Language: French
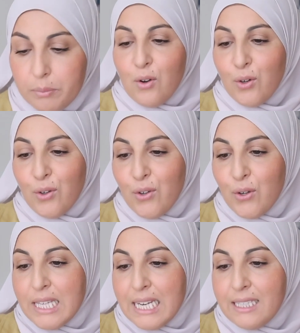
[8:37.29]
Alors,
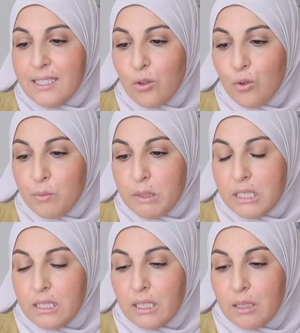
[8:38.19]
euh, il y a Lily Rose
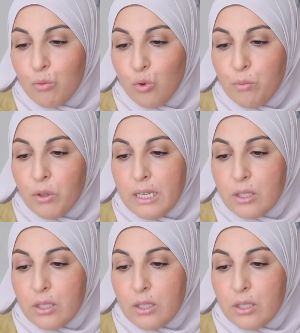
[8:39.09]
Madina qui me demande